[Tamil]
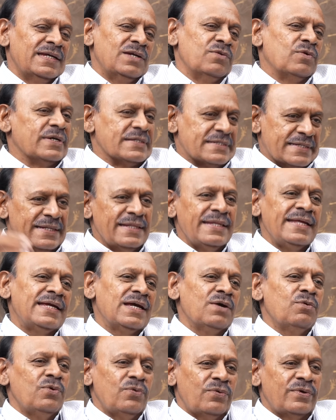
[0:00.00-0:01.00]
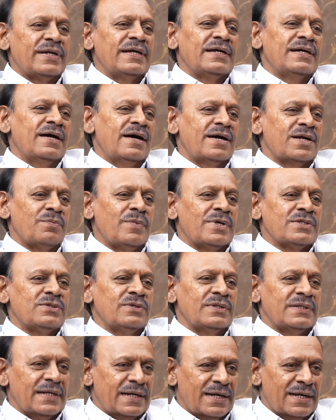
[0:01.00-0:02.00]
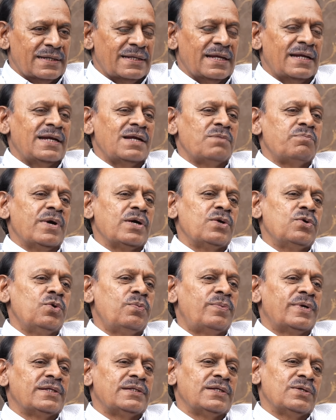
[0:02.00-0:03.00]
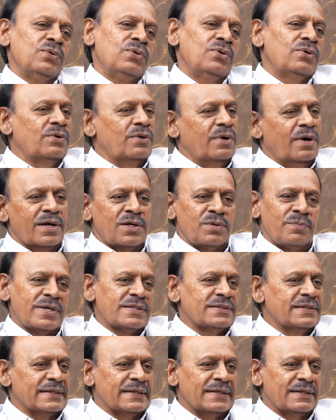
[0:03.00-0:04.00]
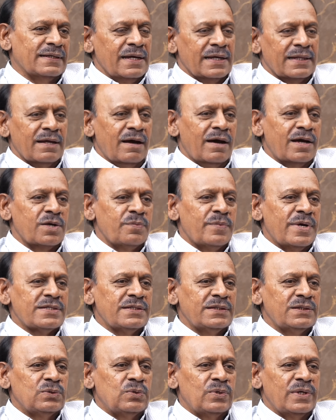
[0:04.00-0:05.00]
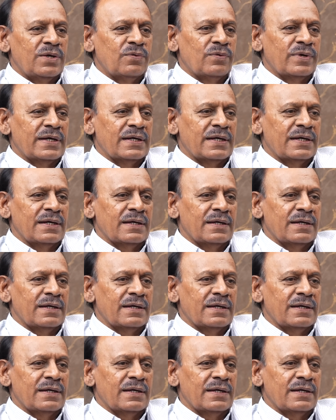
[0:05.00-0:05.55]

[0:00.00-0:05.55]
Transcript: இவங்க சிந்திக்கவும் ஒரு ஆறு மாதம் தன் தன்னை பக்குவப்படுத்தவும் ஆறு மாதம் இருக்குது இந்த ஆறு மாதத்துக்குள்ளே அவங்க